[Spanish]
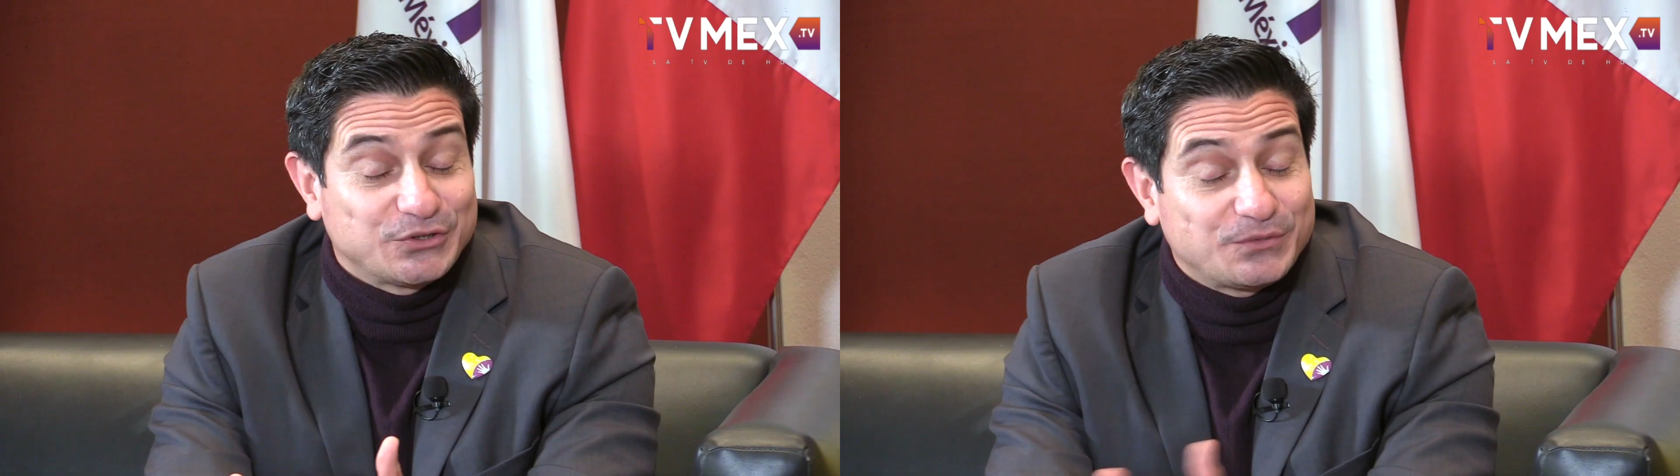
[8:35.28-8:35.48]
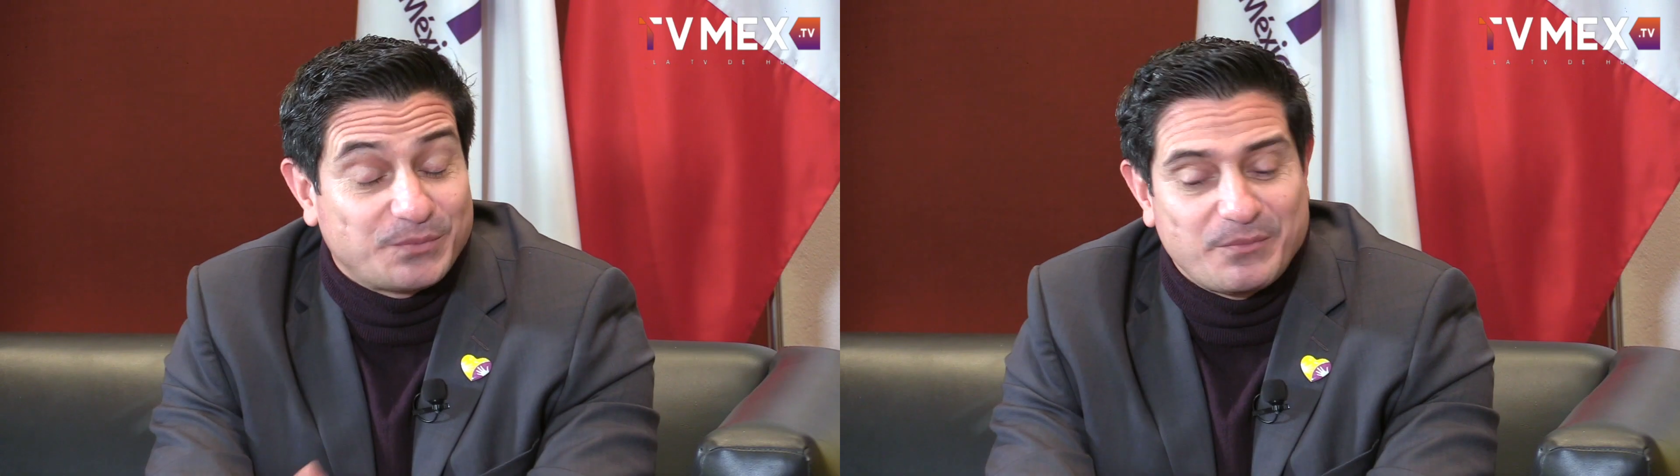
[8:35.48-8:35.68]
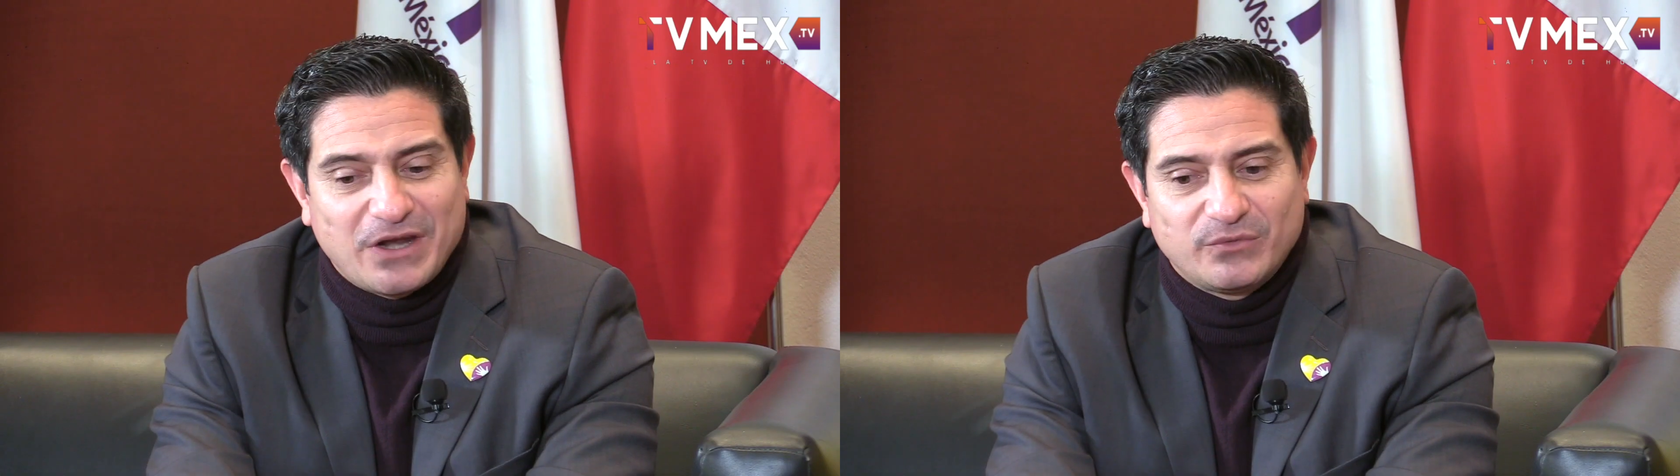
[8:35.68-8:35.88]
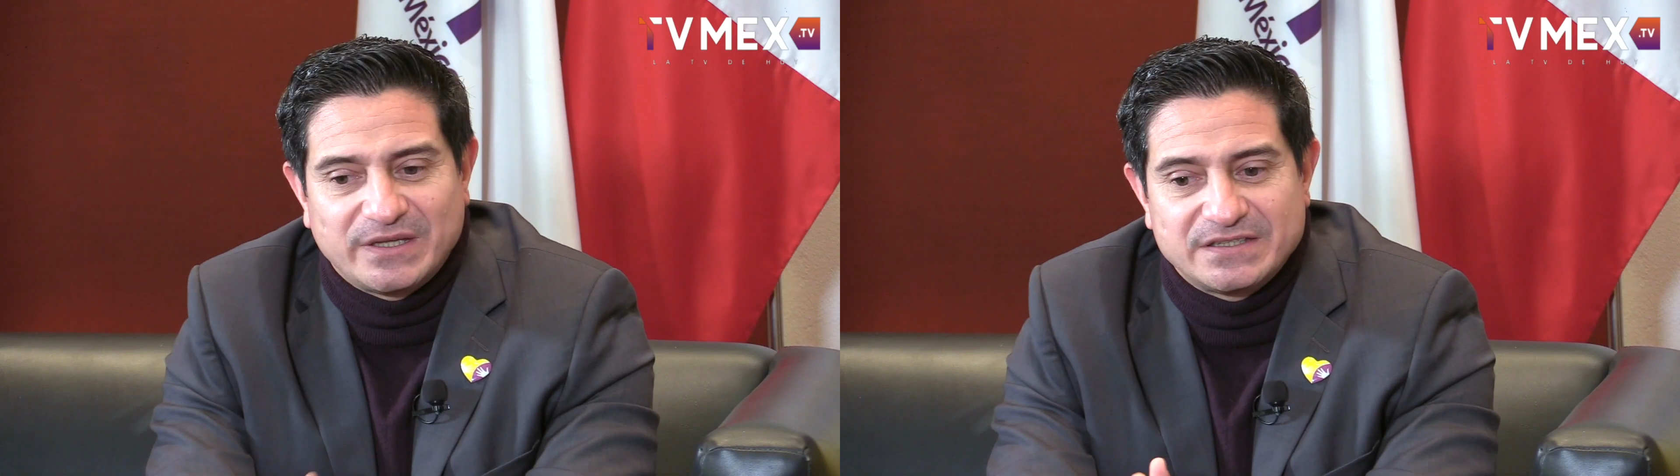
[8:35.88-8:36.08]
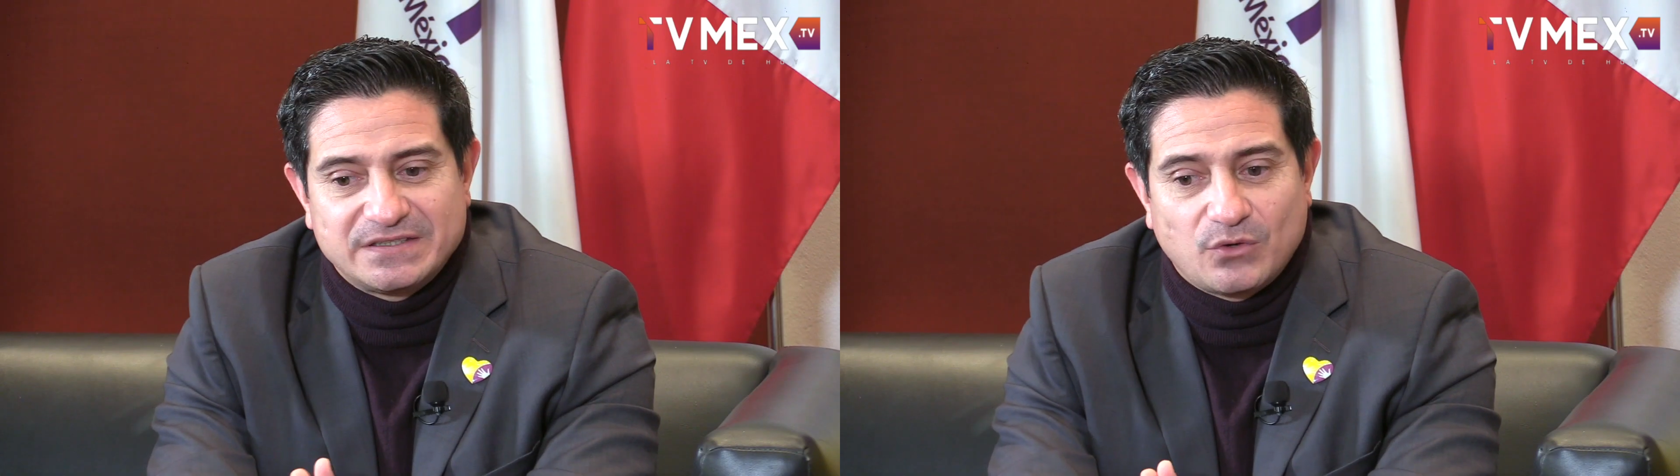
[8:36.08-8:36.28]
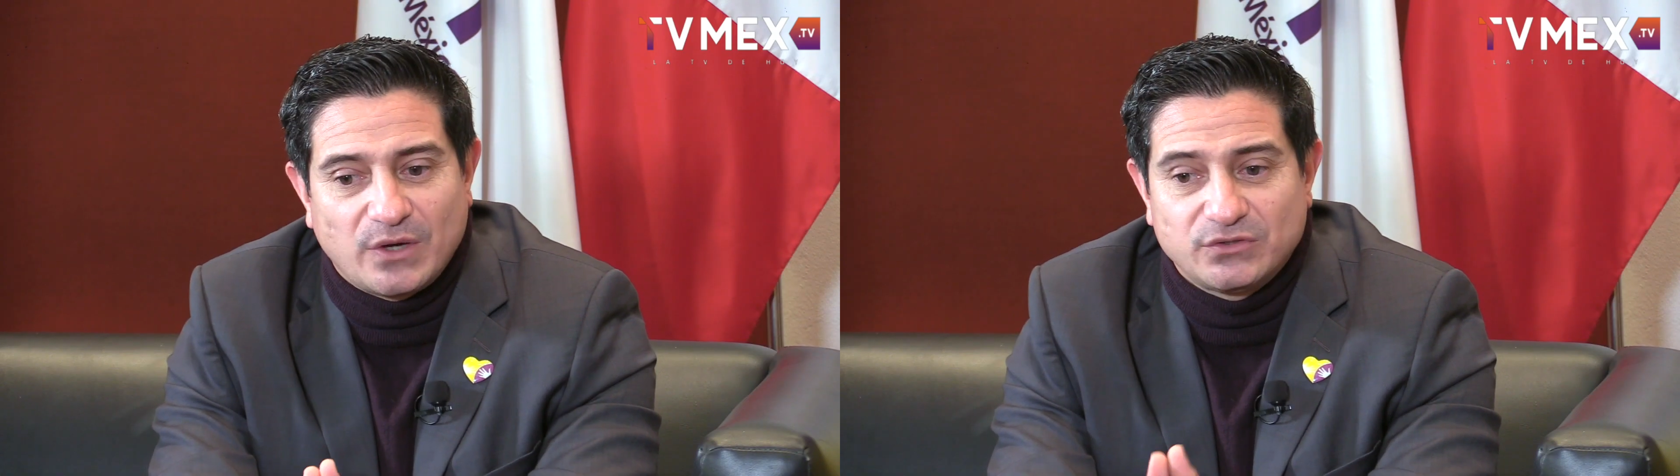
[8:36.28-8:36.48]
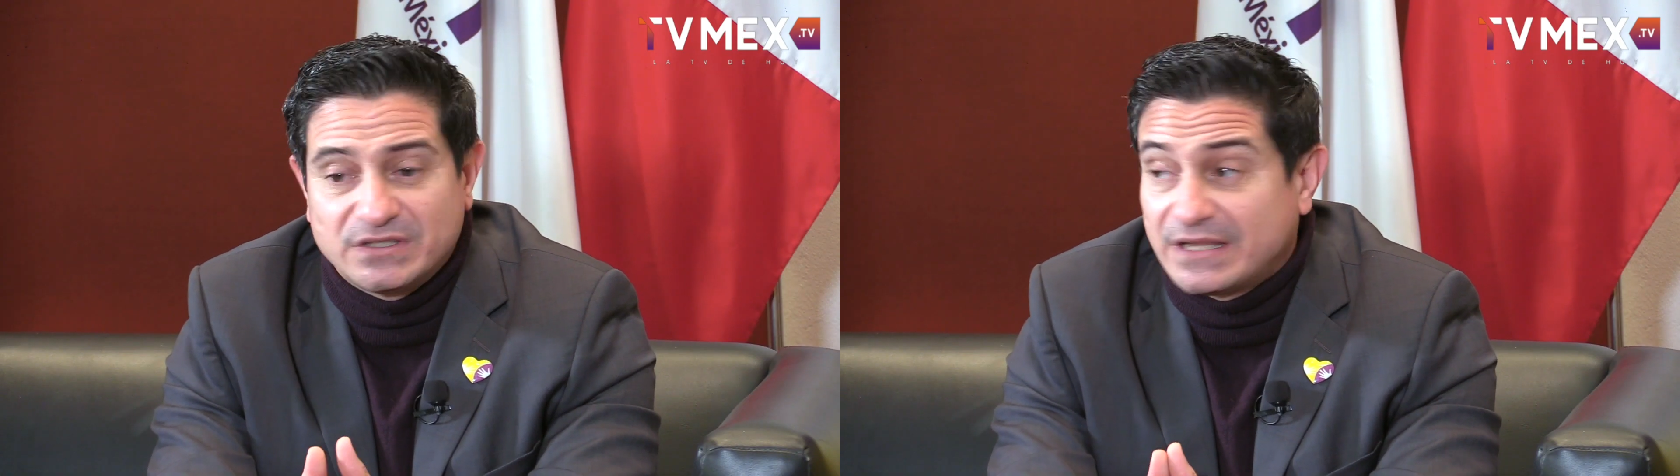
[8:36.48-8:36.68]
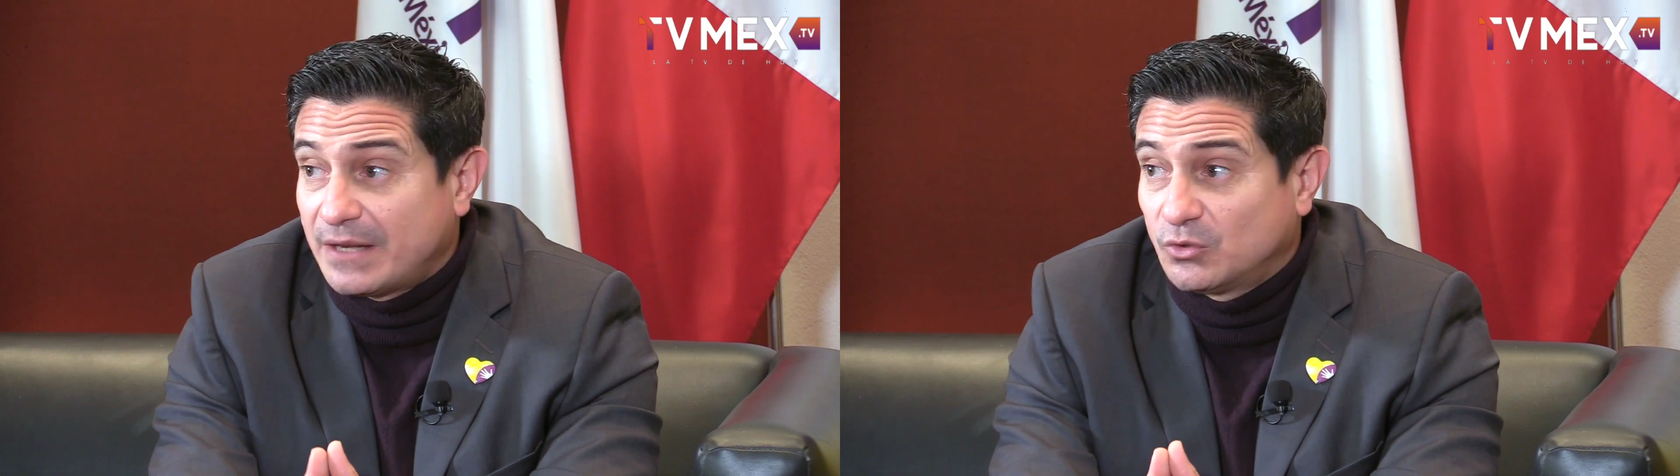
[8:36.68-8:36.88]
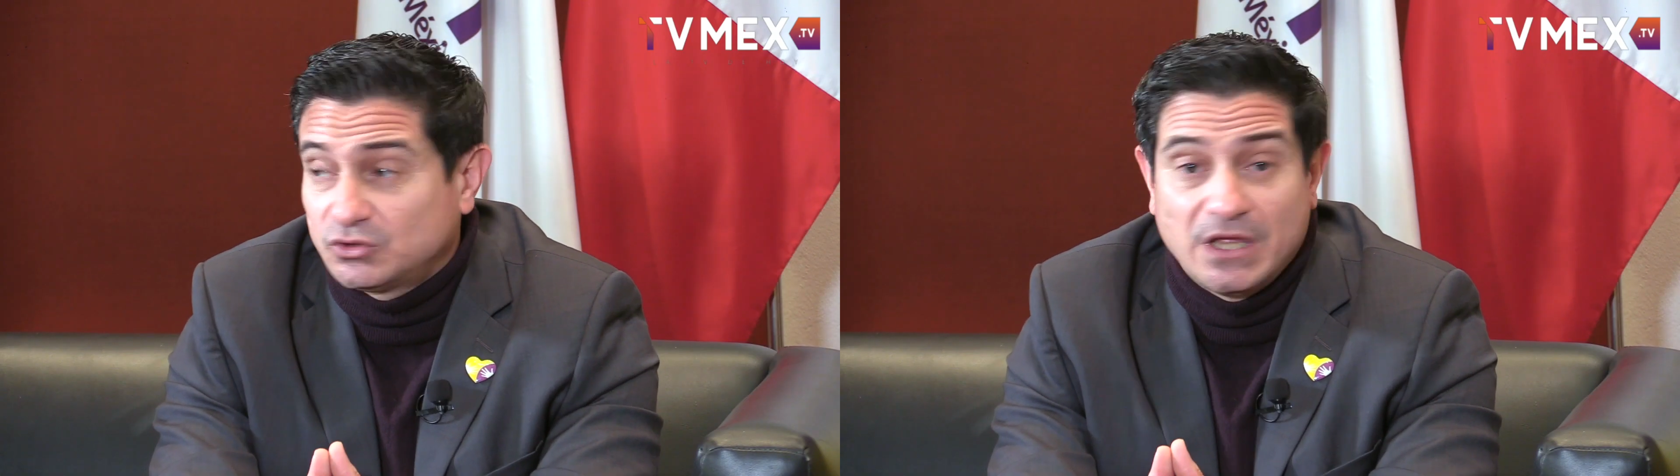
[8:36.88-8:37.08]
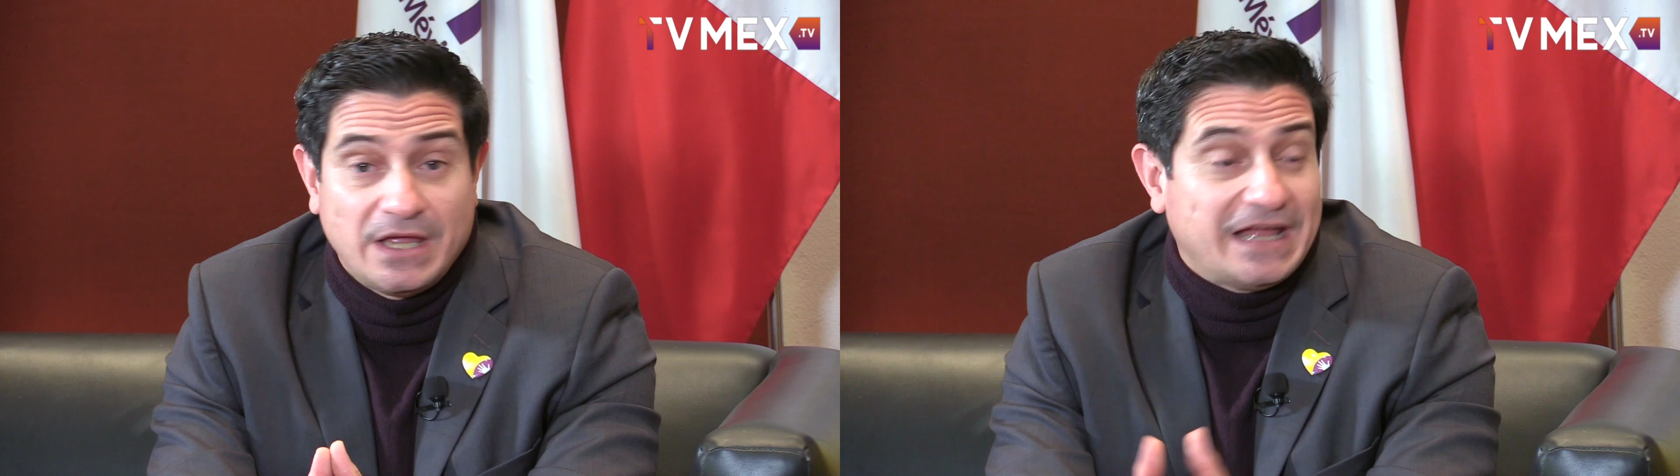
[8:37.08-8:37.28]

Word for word: Nuestros primeros 25 años y tenemos